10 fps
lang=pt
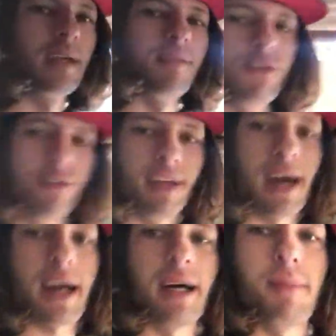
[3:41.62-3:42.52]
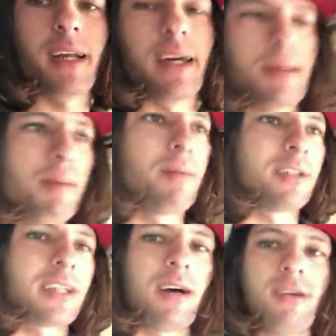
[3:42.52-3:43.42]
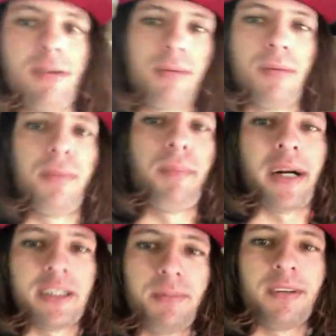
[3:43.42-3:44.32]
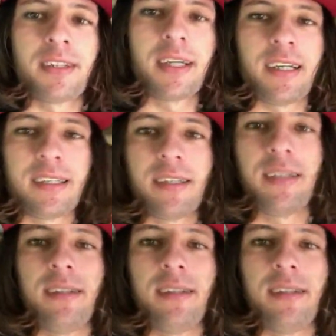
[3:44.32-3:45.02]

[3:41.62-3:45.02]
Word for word: eu vou virar a câmera aí pra mostrar o, o pátio pra vocês.